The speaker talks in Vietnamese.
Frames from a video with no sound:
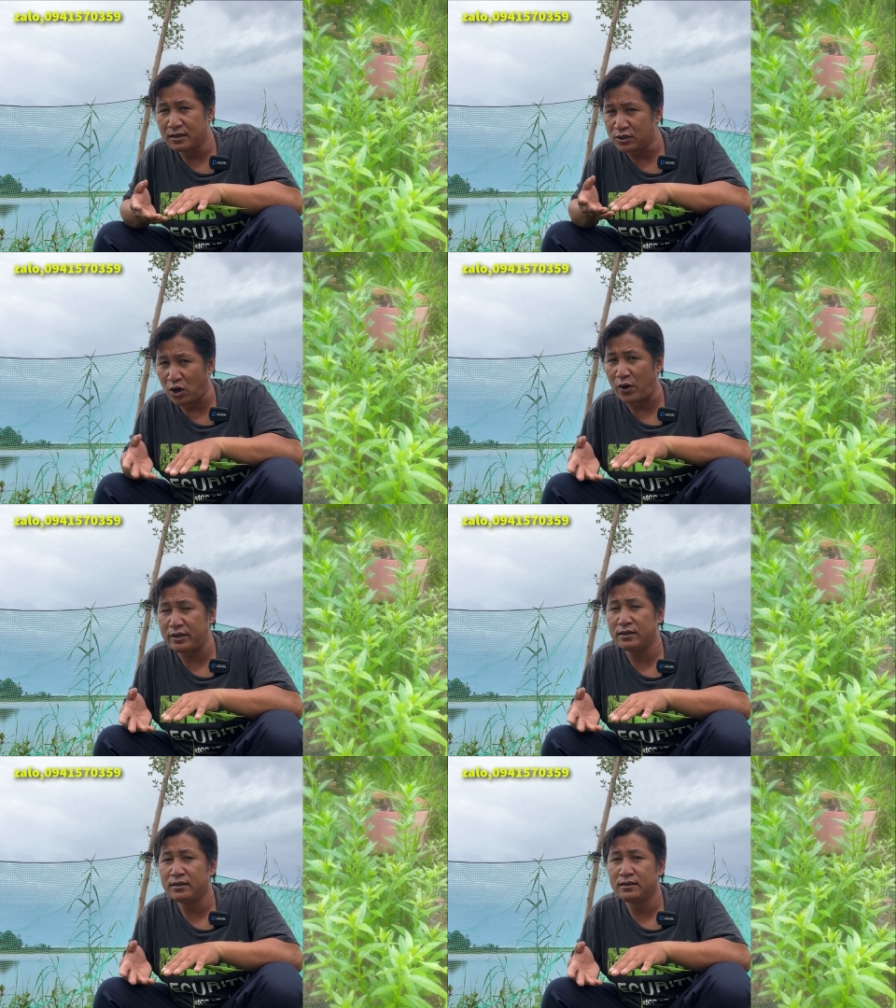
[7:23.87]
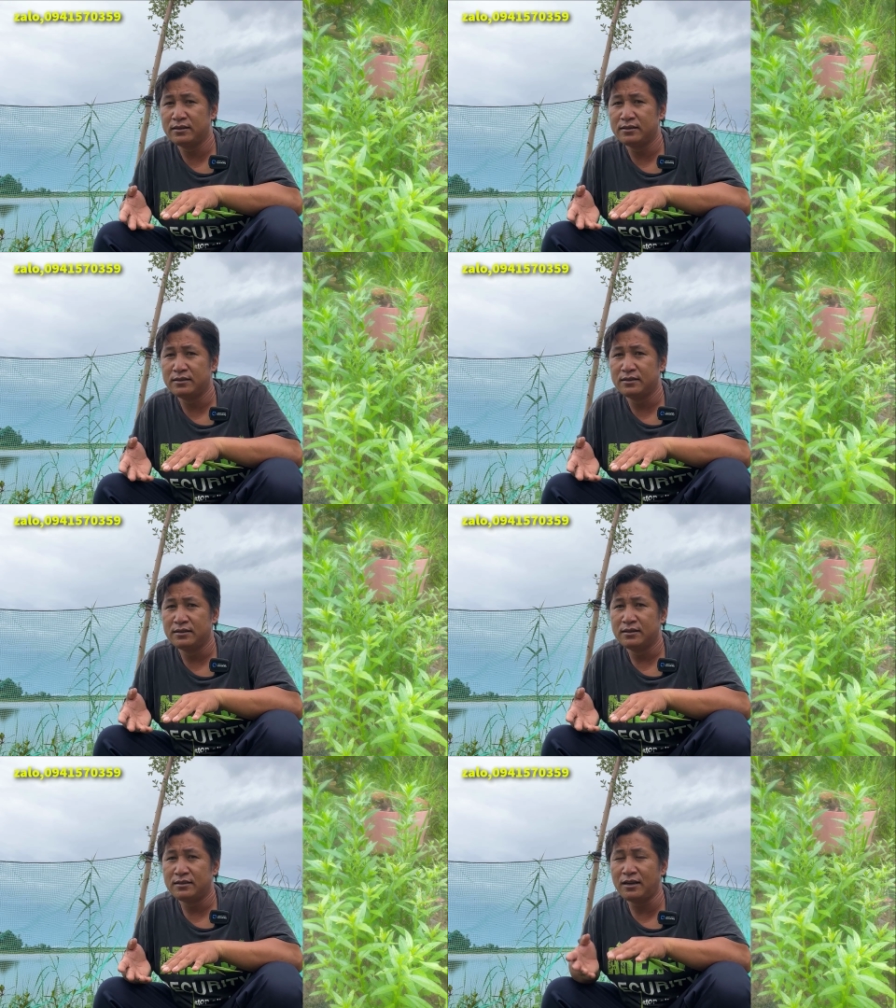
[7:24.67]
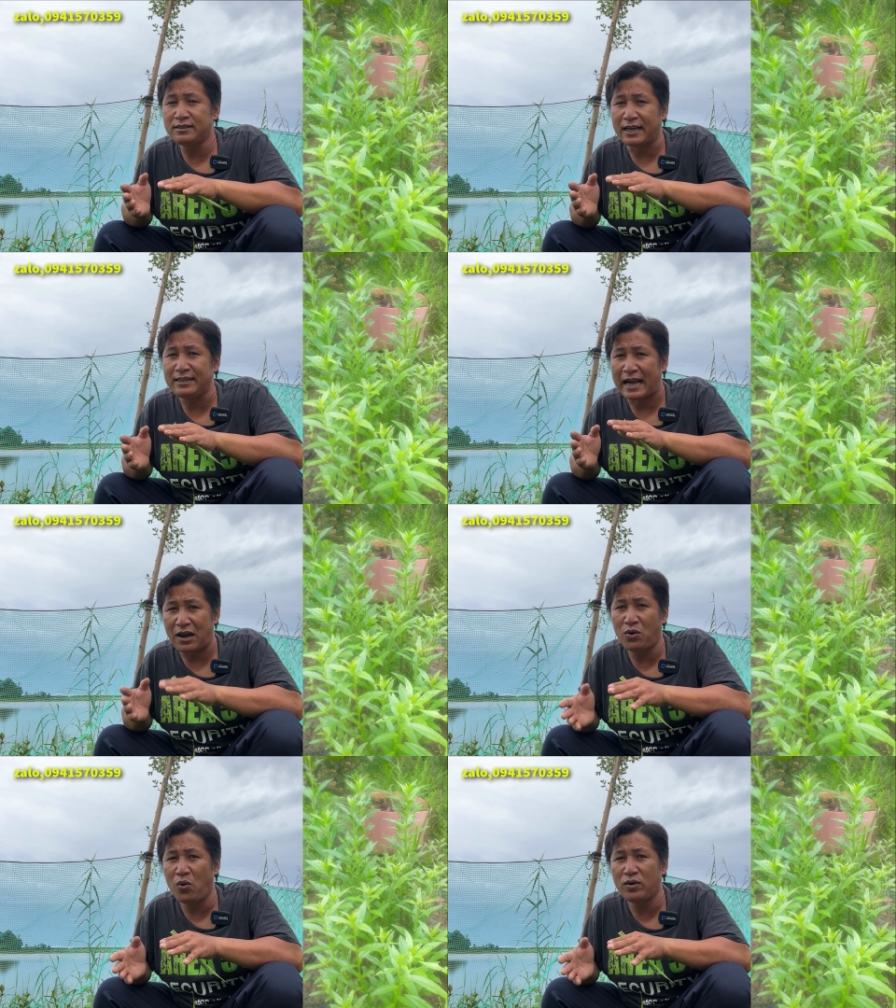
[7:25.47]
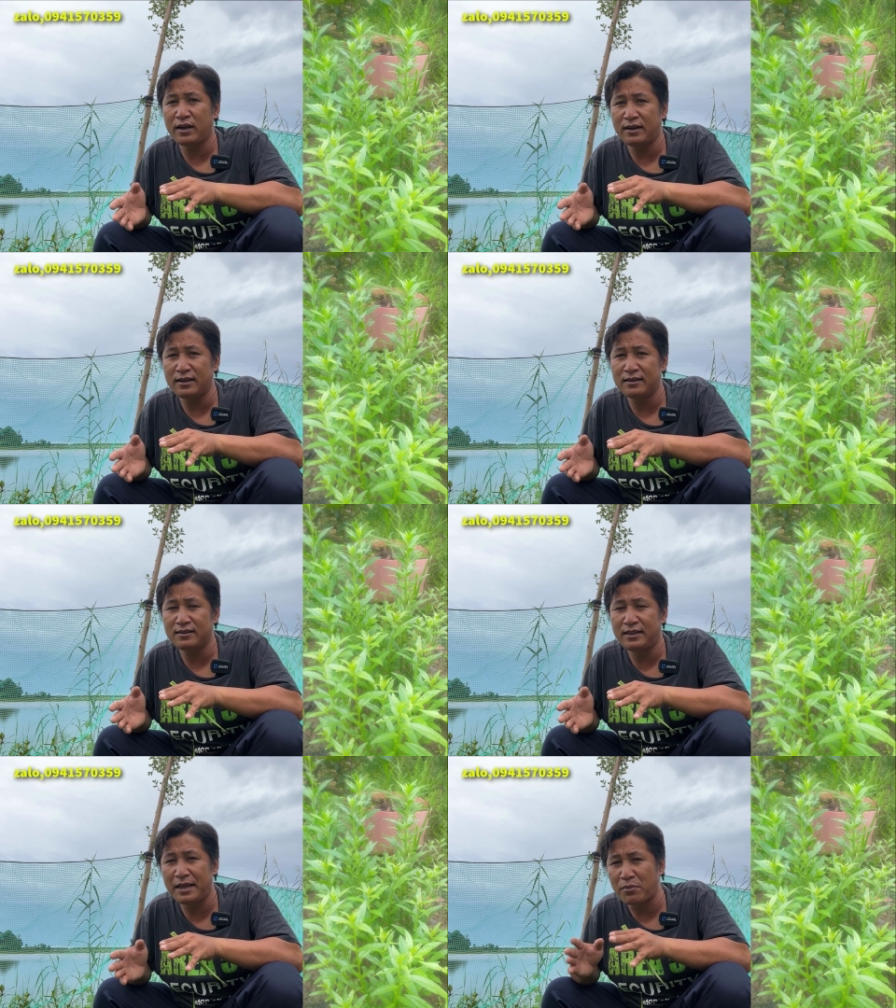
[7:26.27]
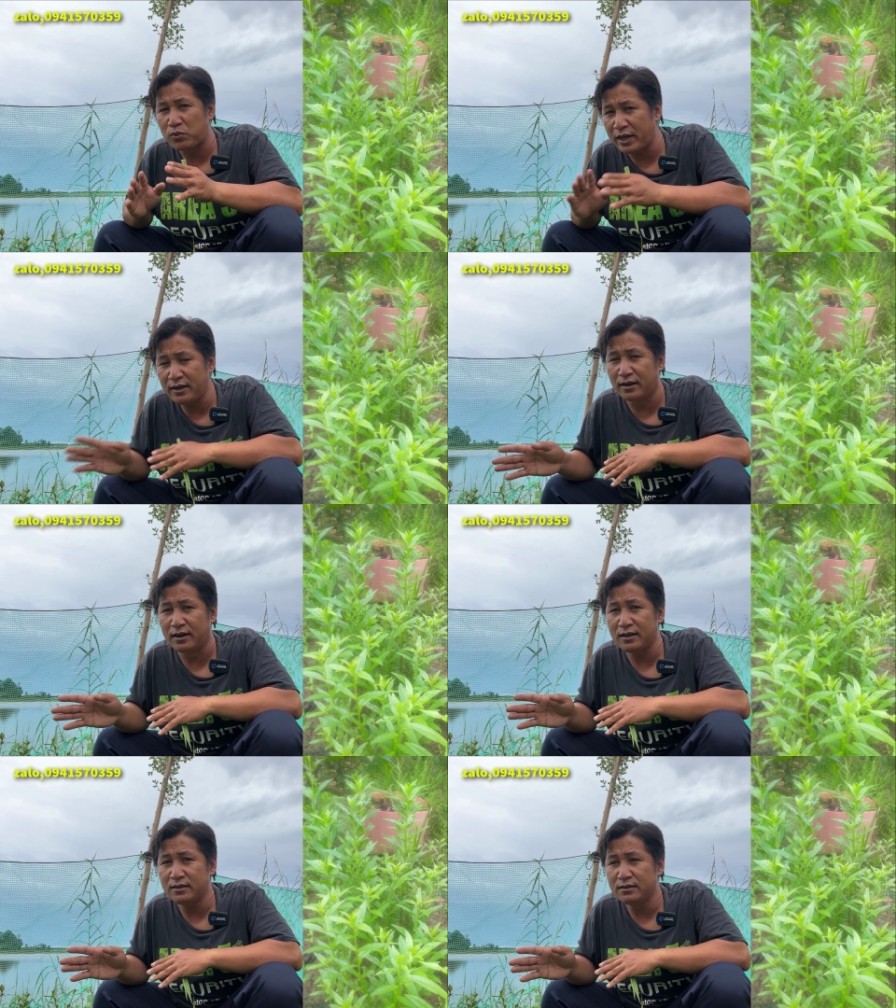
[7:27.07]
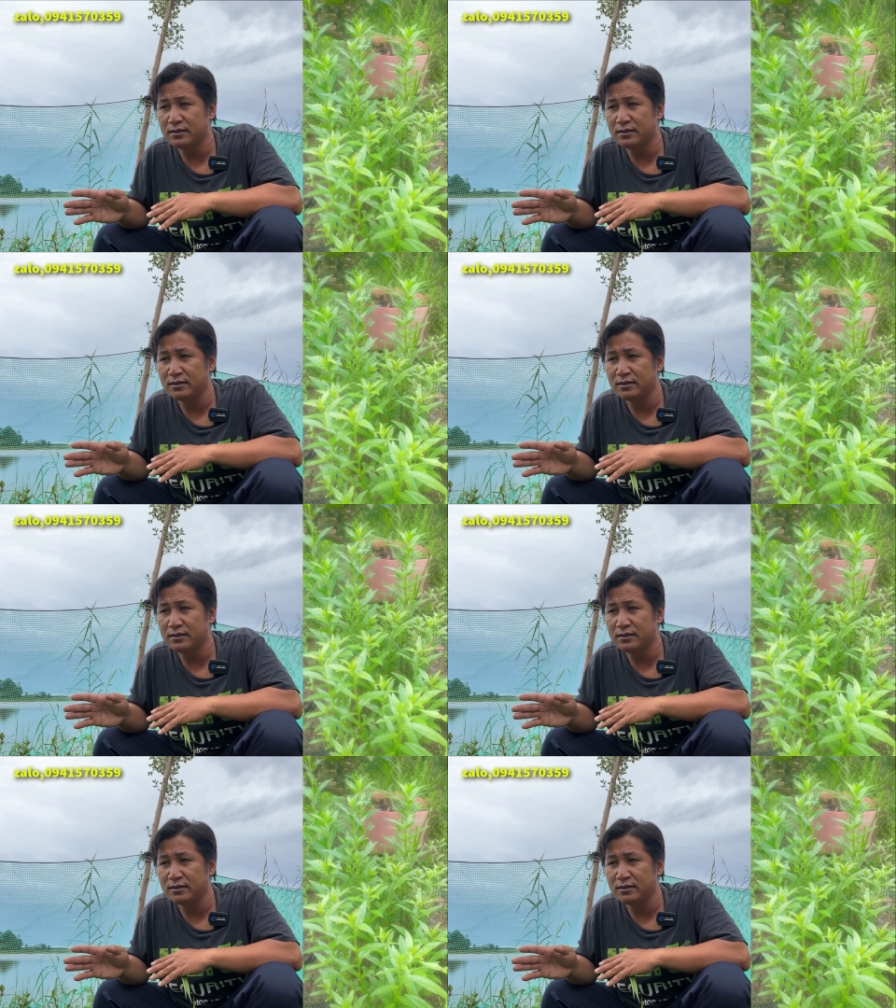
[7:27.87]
rồi Tuấn sẽ nhận luôn cái thêm một chuyến nữa